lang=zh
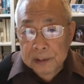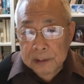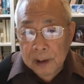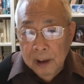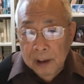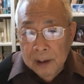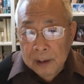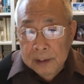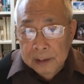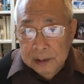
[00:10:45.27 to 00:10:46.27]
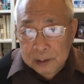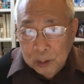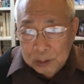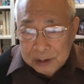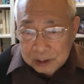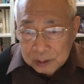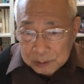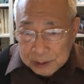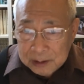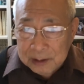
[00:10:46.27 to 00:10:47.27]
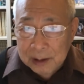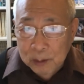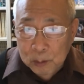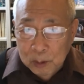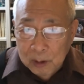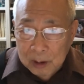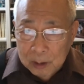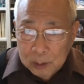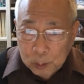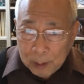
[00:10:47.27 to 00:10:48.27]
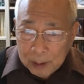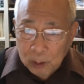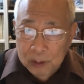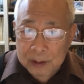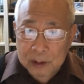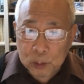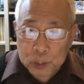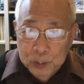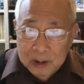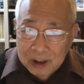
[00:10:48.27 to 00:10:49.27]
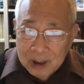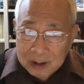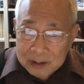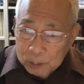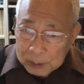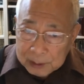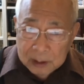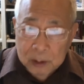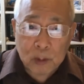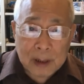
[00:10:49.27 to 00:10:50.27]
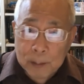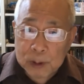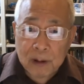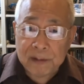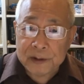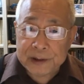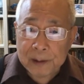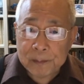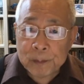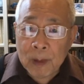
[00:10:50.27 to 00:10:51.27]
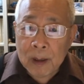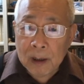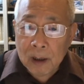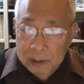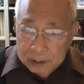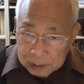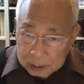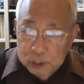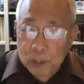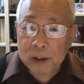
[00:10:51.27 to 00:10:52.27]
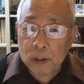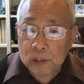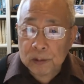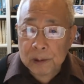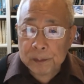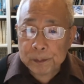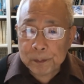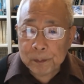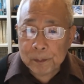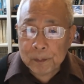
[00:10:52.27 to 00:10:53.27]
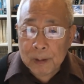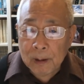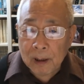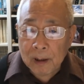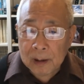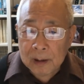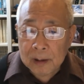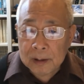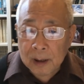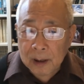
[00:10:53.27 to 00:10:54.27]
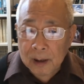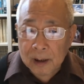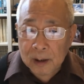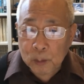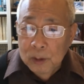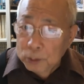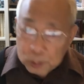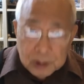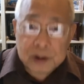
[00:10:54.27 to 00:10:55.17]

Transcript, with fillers: 啊，但是到走到今天我。快老的时候，最后这么沉重，看不到方向，啊，真的是蛮痛苦的，啊。